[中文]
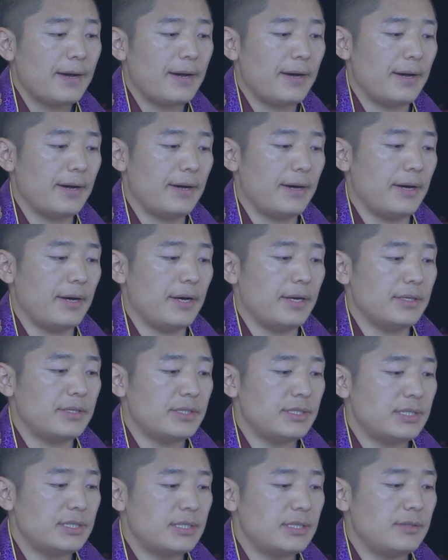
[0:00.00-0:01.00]
呃，
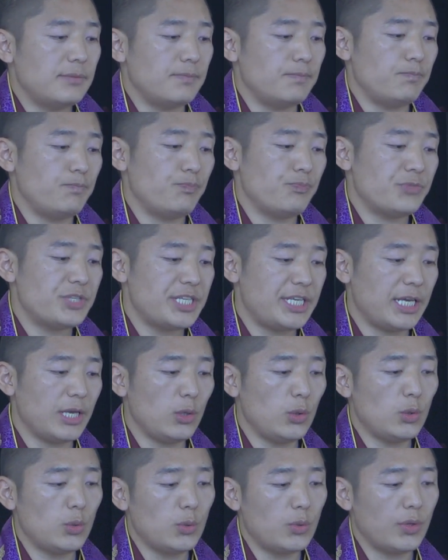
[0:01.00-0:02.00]
嗯，节
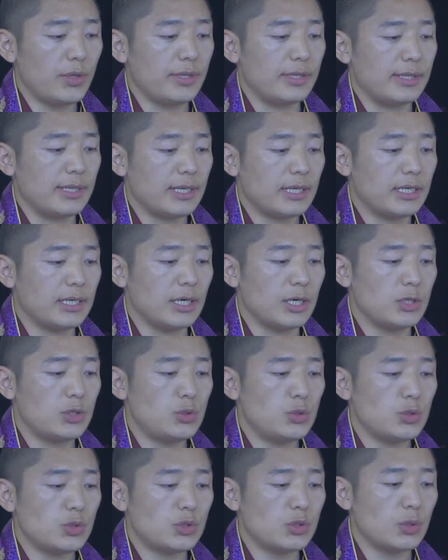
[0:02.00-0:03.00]
律论和
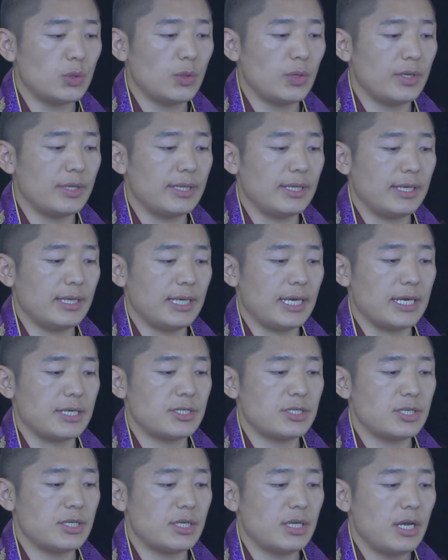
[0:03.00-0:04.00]
句式论也
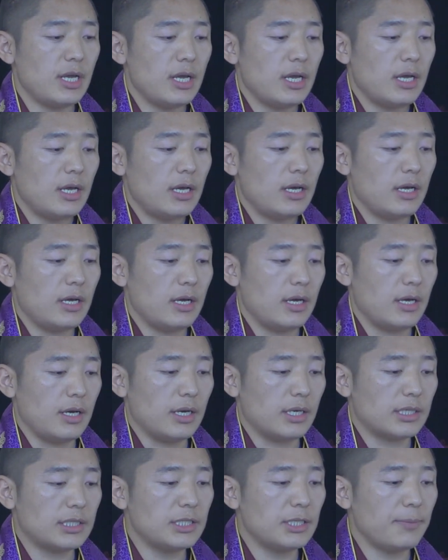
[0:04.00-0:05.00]
是
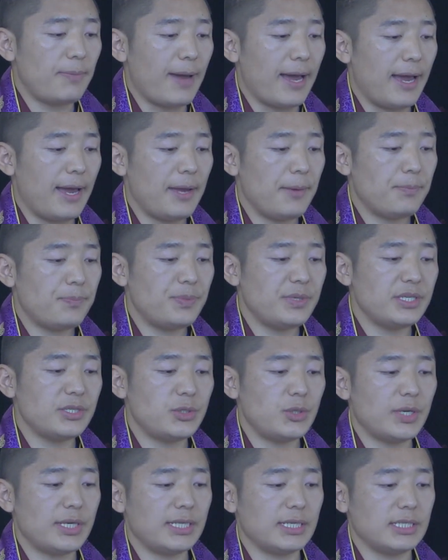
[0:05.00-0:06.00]
呃各派必
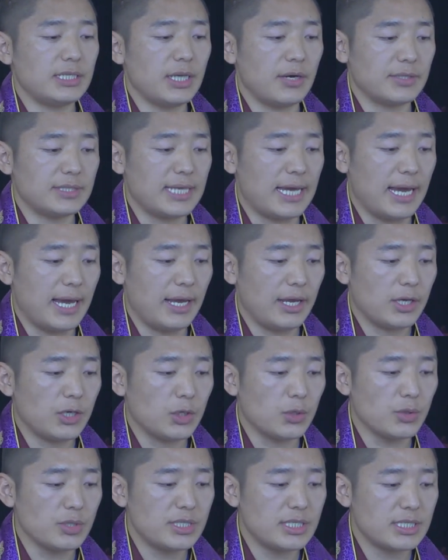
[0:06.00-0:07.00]
学的教材，
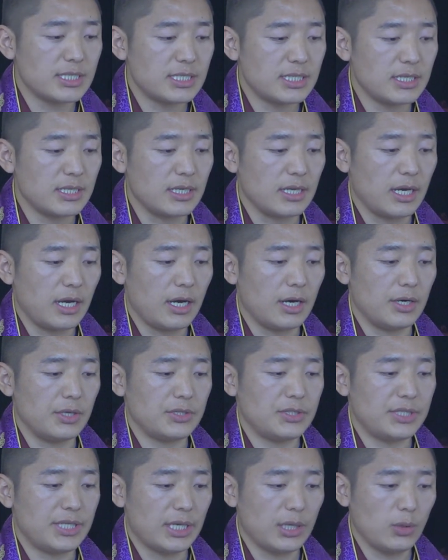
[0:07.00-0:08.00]
尤其是啊
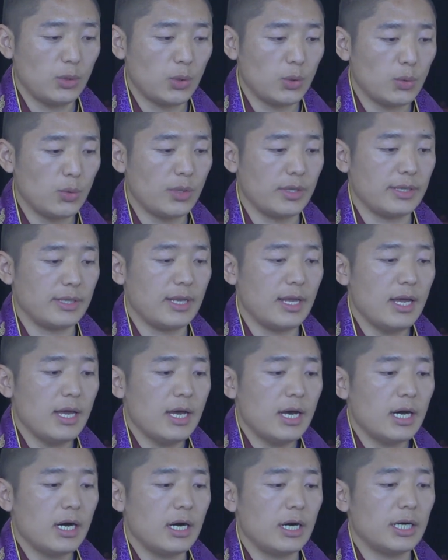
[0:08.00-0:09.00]
节律论，
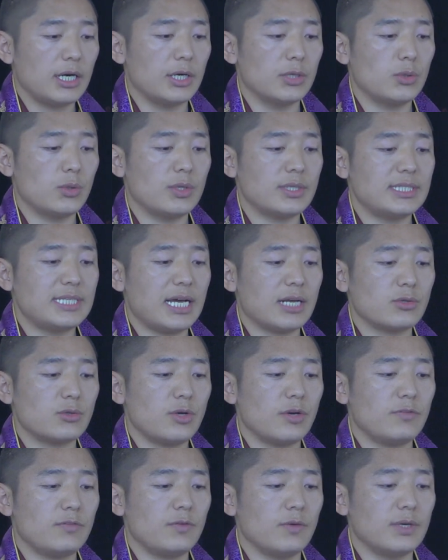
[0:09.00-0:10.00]
呃很多藏
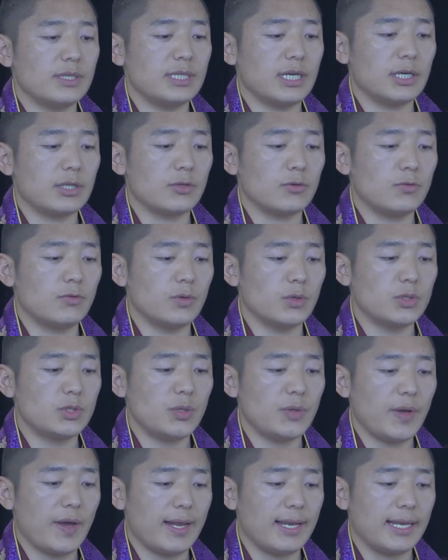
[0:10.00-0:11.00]
传佛教的佛
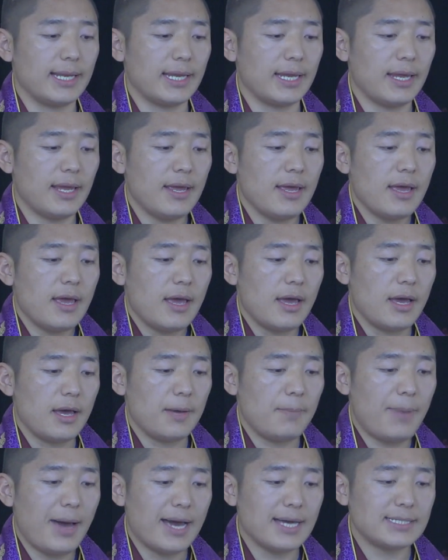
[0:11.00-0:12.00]
学院里，呃
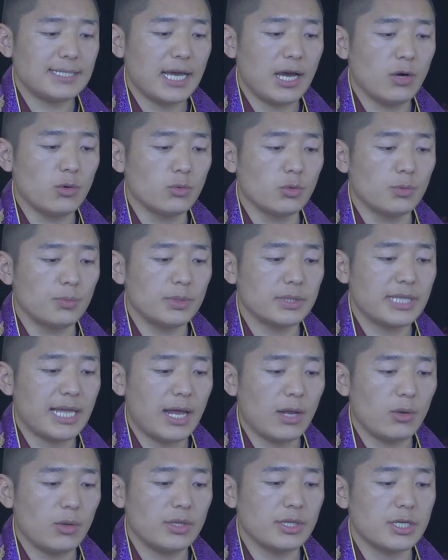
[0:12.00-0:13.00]
排在五部
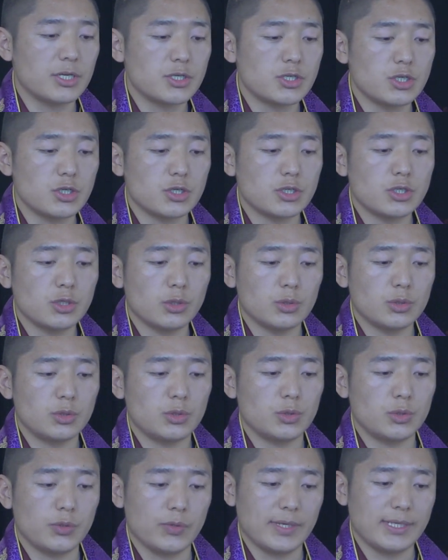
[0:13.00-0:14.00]
大论的自收
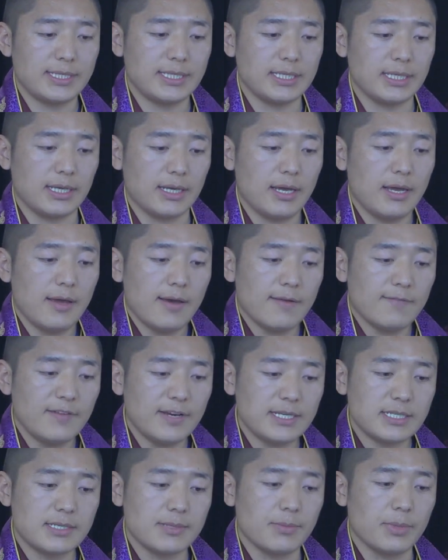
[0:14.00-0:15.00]
去学习。
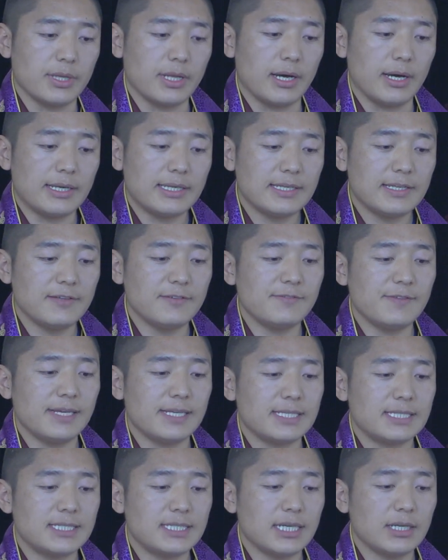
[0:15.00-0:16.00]
为什么呢？因为
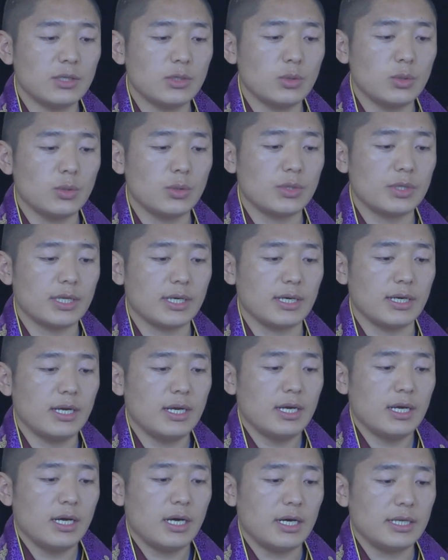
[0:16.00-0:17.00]
僧侣的
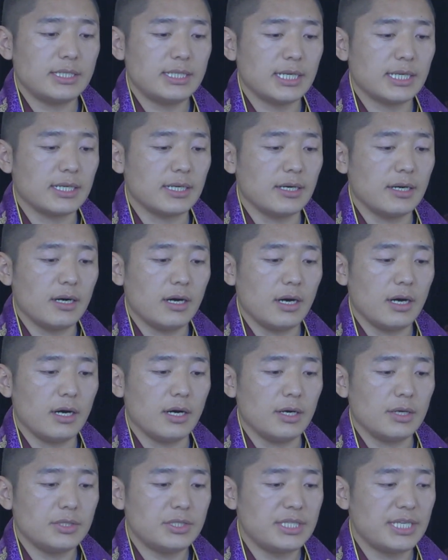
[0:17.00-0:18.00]
呃这个
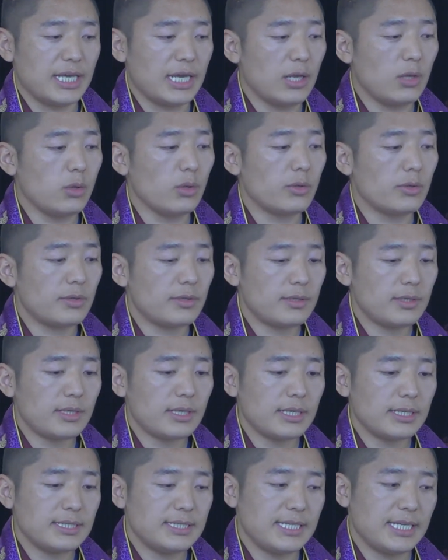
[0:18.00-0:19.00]
呃节律
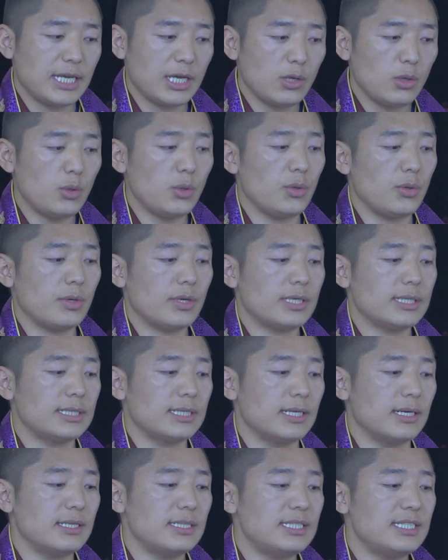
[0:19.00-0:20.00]
节律
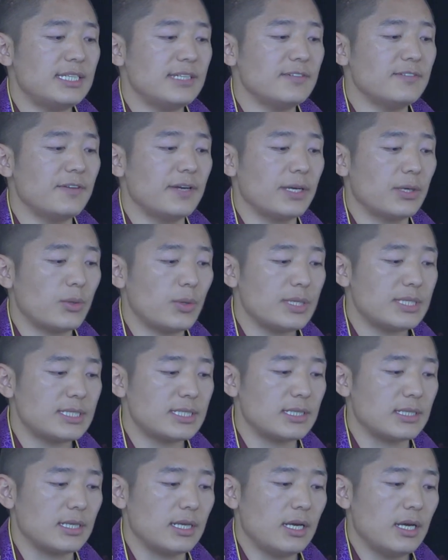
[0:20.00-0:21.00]
和行为规
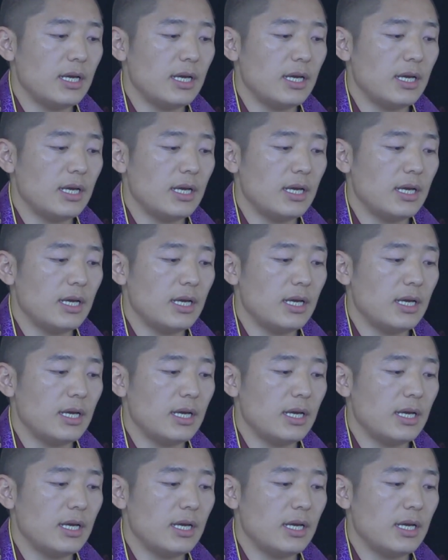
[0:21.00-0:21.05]
制，